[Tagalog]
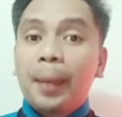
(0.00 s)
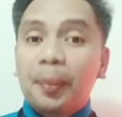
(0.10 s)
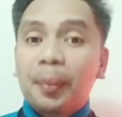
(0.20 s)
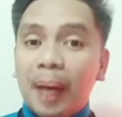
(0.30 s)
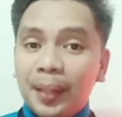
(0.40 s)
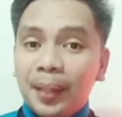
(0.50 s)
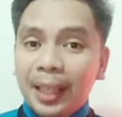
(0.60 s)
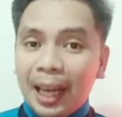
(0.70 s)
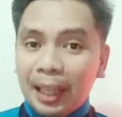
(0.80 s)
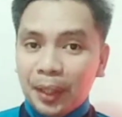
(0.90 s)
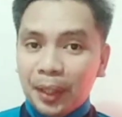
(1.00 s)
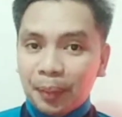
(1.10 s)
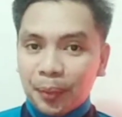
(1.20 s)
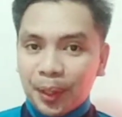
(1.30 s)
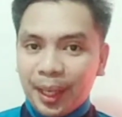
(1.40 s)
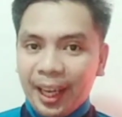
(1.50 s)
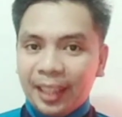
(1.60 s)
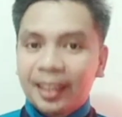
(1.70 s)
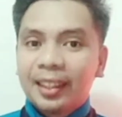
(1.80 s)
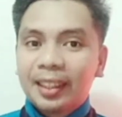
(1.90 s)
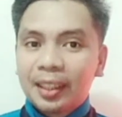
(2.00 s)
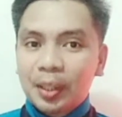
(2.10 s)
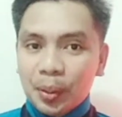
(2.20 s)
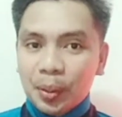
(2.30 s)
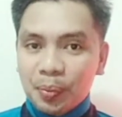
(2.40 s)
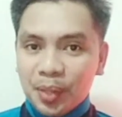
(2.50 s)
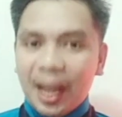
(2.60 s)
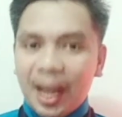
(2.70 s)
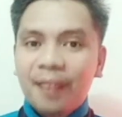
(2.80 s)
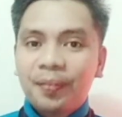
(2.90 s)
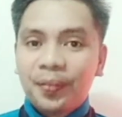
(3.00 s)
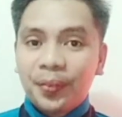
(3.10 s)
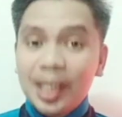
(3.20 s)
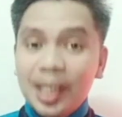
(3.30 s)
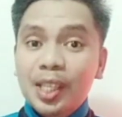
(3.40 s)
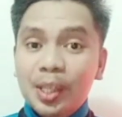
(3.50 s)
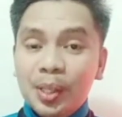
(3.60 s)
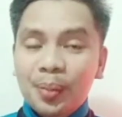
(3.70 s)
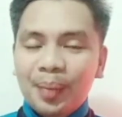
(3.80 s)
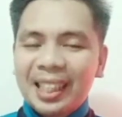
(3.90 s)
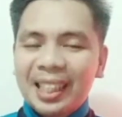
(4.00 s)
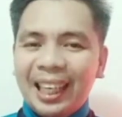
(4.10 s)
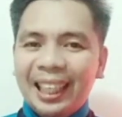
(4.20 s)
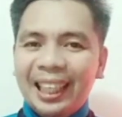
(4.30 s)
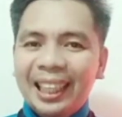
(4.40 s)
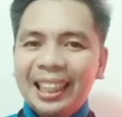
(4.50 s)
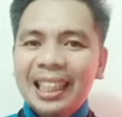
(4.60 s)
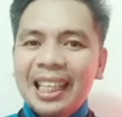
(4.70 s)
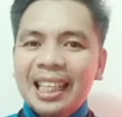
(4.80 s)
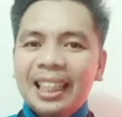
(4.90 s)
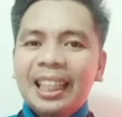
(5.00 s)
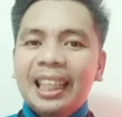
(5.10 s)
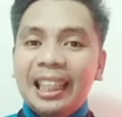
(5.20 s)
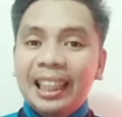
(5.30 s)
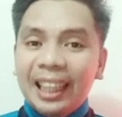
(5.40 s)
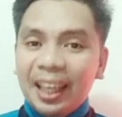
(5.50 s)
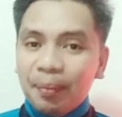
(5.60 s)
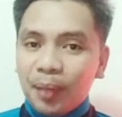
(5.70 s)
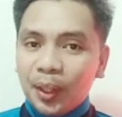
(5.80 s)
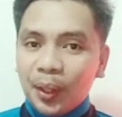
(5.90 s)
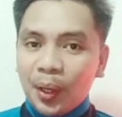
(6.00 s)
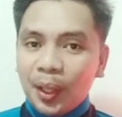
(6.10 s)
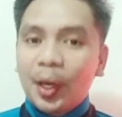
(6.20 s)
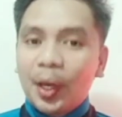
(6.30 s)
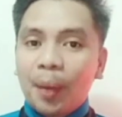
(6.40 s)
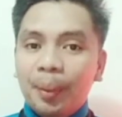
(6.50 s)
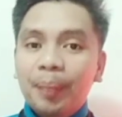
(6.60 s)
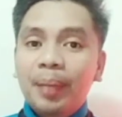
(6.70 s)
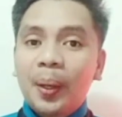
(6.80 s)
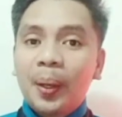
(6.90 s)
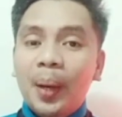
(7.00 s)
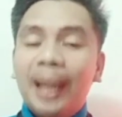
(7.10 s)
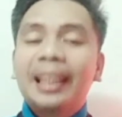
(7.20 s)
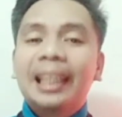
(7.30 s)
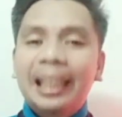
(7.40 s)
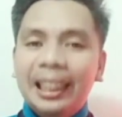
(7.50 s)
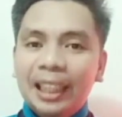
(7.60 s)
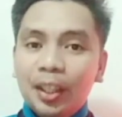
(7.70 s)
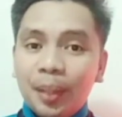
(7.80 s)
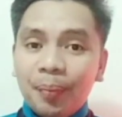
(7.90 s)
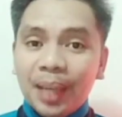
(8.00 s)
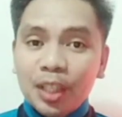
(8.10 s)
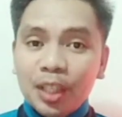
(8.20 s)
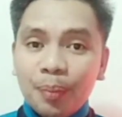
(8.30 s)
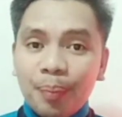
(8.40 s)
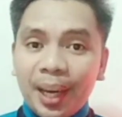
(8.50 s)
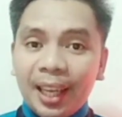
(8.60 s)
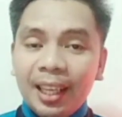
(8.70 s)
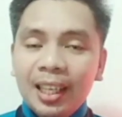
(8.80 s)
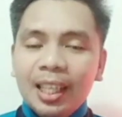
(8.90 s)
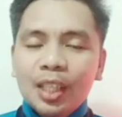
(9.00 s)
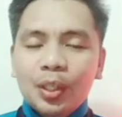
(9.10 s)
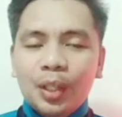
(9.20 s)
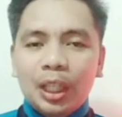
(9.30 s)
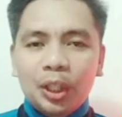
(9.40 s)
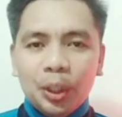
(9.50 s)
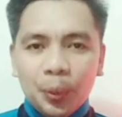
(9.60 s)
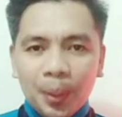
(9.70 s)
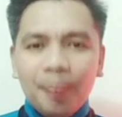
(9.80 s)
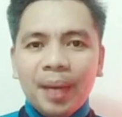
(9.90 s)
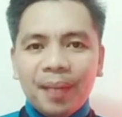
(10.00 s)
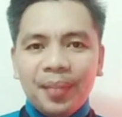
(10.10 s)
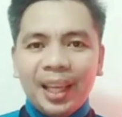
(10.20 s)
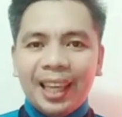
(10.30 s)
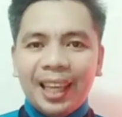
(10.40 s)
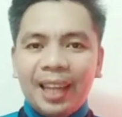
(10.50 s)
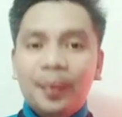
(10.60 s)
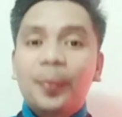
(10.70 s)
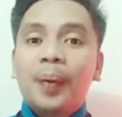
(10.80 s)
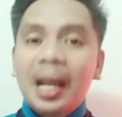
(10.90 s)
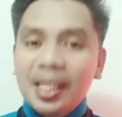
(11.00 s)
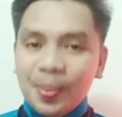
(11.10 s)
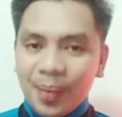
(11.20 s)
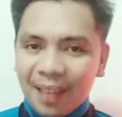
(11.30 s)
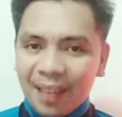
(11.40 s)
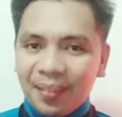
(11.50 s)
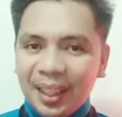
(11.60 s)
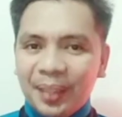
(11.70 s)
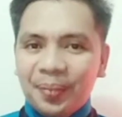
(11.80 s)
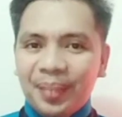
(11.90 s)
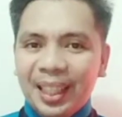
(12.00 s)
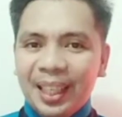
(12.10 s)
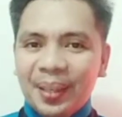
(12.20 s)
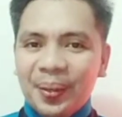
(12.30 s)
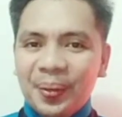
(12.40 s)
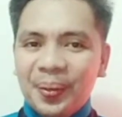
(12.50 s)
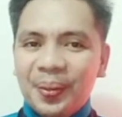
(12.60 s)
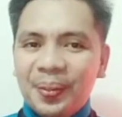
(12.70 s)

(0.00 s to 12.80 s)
Pero bago yan, do not forget to subscribe first to my channel. Hit like button, comment below, and click the notification bell so that you will be updated once we have a new video.